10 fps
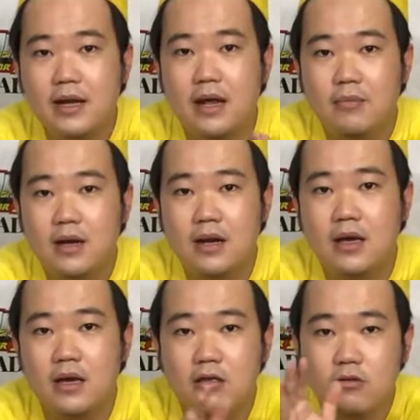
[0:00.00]
double click
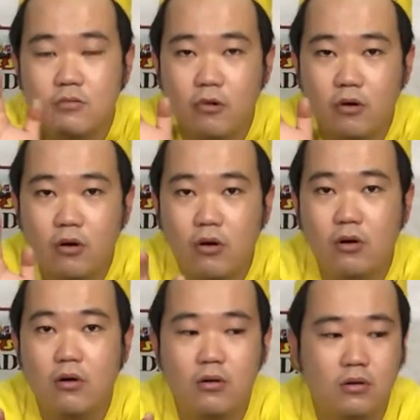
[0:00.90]
itu bohong
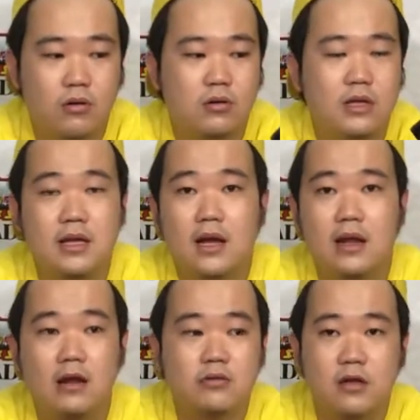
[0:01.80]
jadi
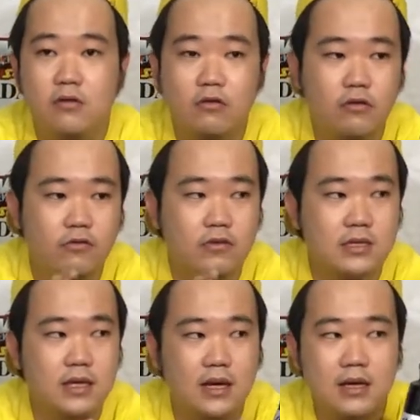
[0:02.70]
kalian harus tahu dulu
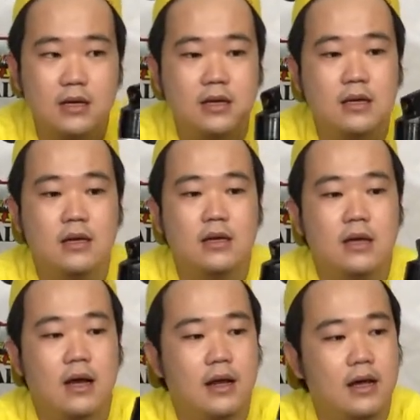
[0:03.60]
fungsinya
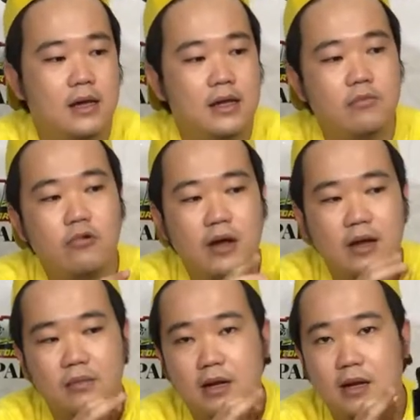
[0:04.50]
karena ini bukan
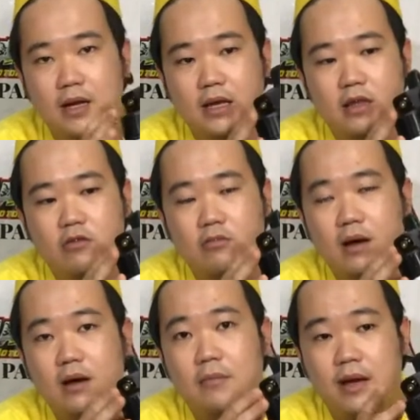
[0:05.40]
double click ini
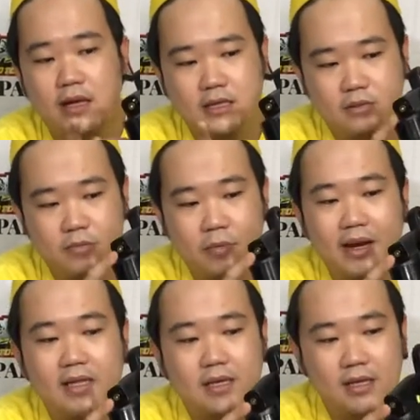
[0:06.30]
cuma manis
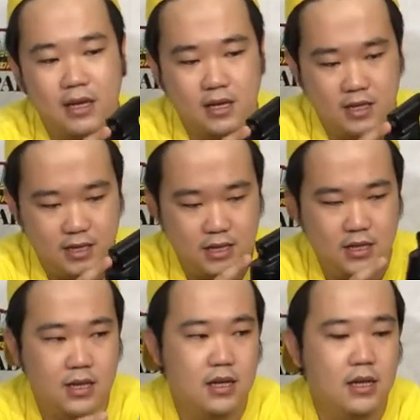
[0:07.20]
pemanis saja
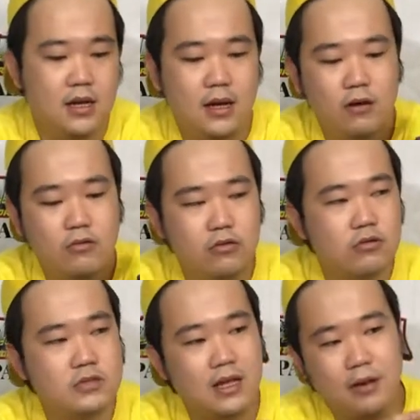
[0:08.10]
nah untuk
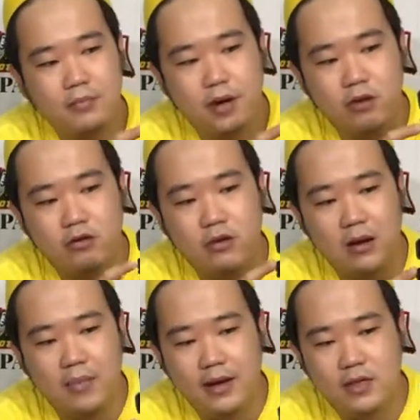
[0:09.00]
setelan preload juga
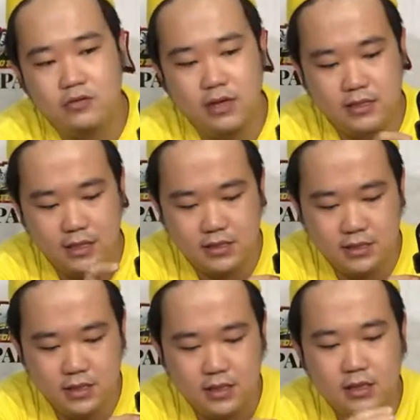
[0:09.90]
bahannya sudah
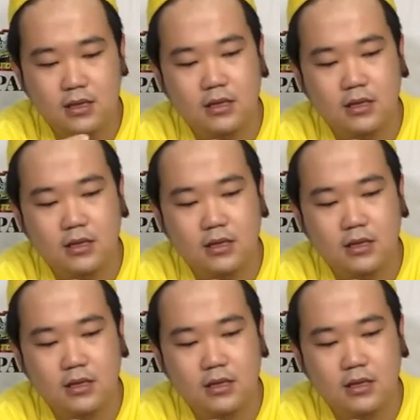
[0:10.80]
CNC